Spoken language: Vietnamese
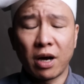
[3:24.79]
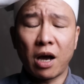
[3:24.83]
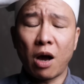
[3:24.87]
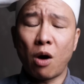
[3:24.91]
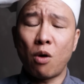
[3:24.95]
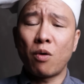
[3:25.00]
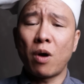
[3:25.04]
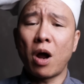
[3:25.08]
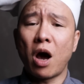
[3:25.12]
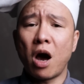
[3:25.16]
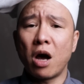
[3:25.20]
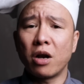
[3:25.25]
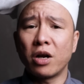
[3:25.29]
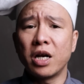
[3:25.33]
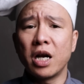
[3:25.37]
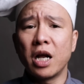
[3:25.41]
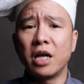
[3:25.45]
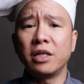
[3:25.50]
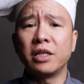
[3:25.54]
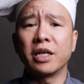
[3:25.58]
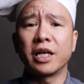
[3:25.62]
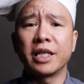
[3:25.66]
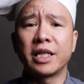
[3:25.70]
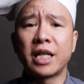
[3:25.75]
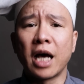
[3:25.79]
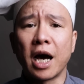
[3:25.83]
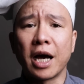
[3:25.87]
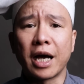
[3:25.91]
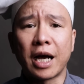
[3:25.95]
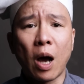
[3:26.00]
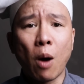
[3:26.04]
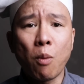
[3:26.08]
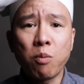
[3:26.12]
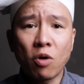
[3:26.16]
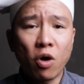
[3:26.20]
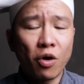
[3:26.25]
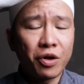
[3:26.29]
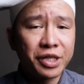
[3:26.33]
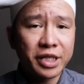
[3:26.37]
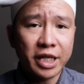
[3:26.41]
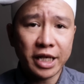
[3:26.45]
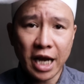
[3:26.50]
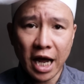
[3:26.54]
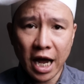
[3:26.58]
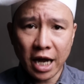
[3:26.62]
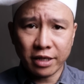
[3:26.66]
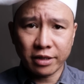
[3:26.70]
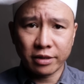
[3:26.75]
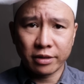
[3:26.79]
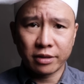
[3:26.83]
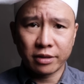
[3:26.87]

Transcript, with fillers: và câu đó nó đến từ cái thời không có internet,